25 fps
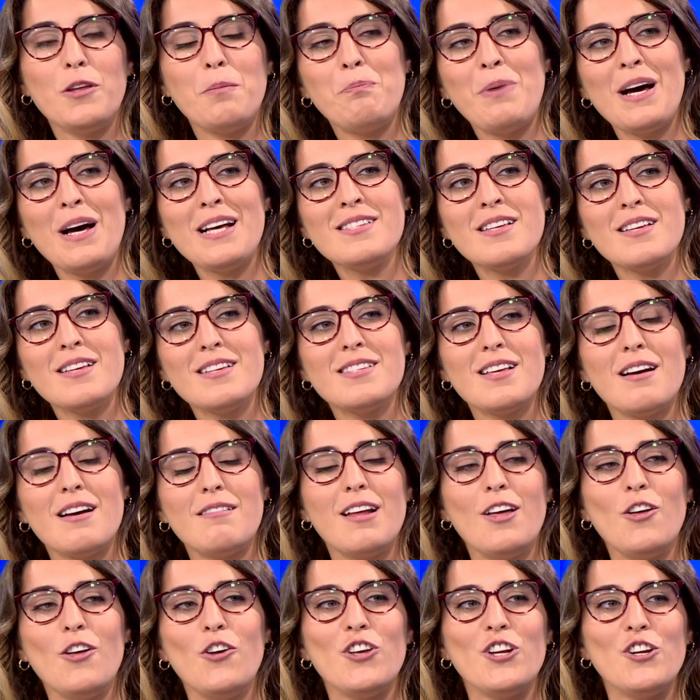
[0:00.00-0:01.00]
de paz y se ha
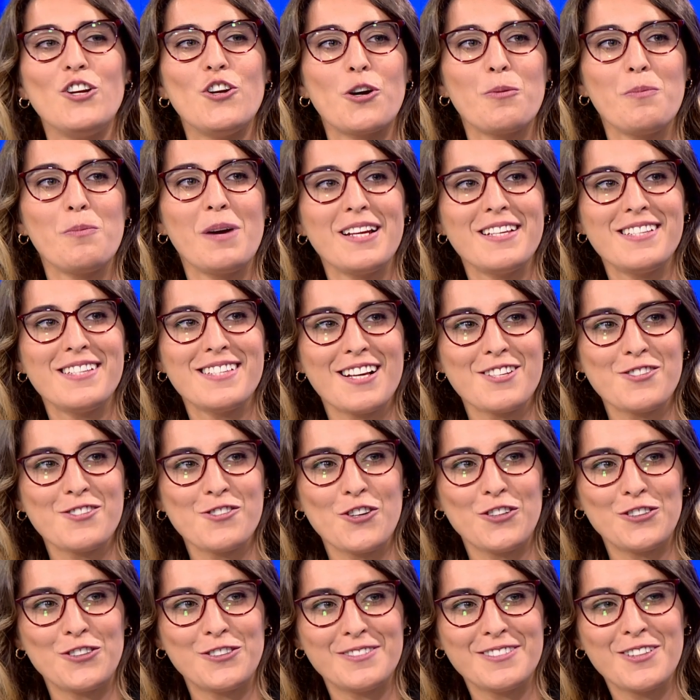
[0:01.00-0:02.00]
hablado de
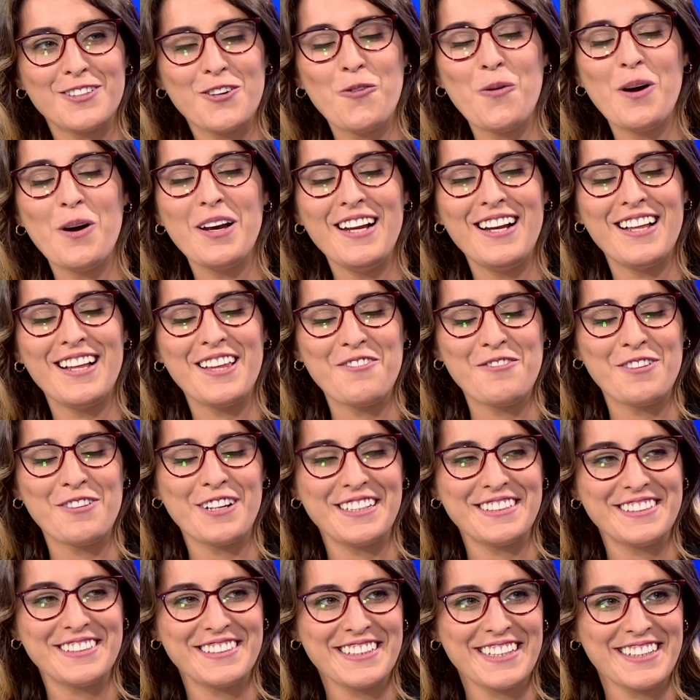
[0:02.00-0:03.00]
normalización. ¿Cuál es la
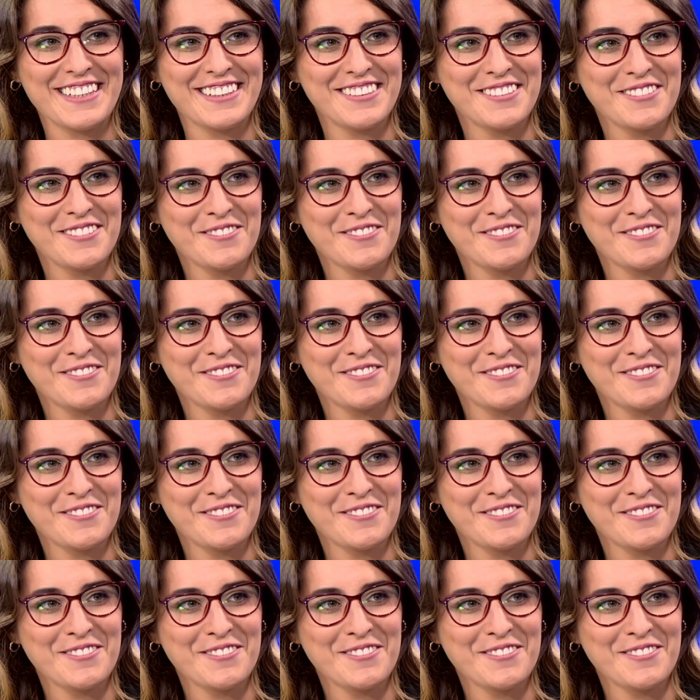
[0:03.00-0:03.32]
diferencia?